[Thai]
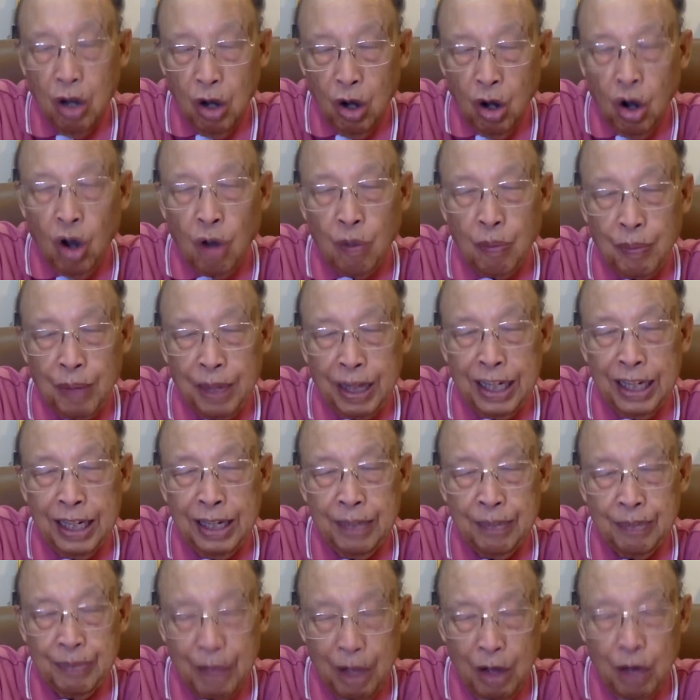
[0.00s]
ออกไป
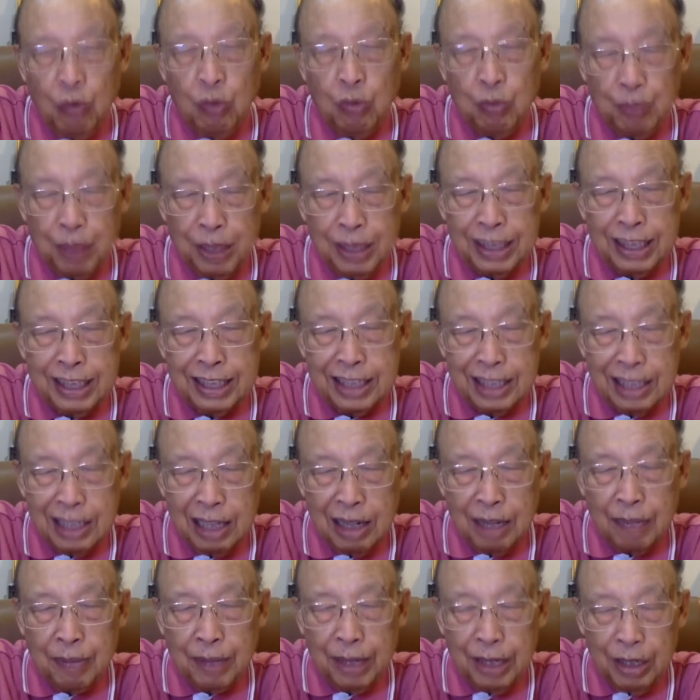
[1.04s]
เอาพันธสัญญา
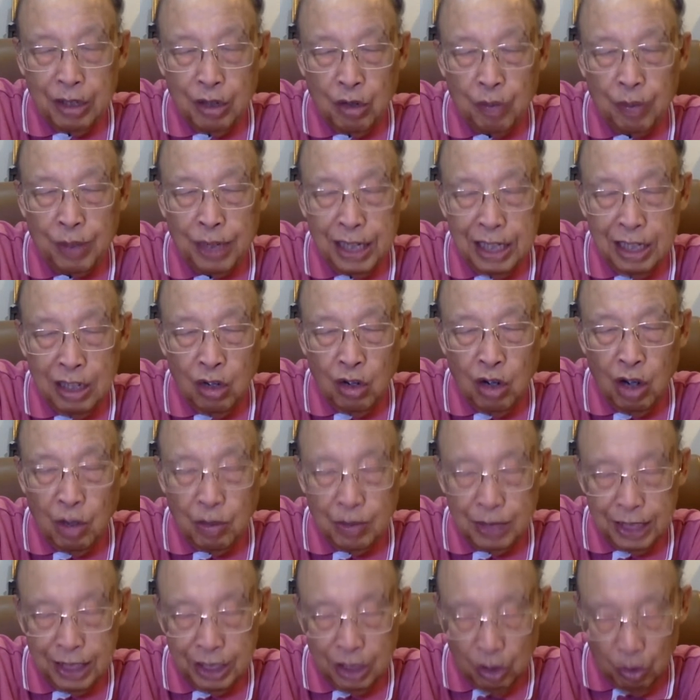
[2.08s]
ใหม่ออกไปหรือเอาข่าวป
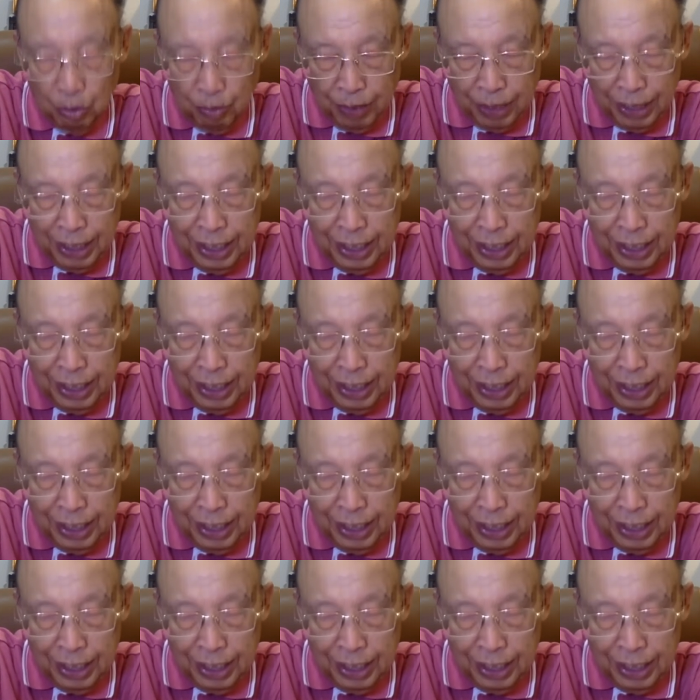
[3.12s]
ระเสริฐออกไป